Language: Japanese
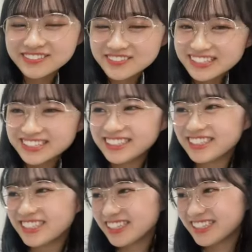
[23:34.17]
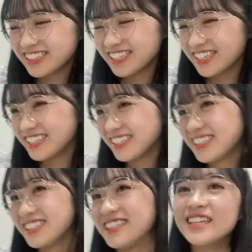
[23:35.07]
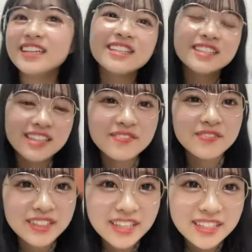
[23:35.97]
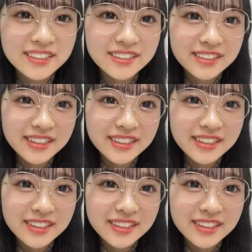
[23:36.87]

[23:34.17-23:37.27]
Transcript: 別にとかってやっぱね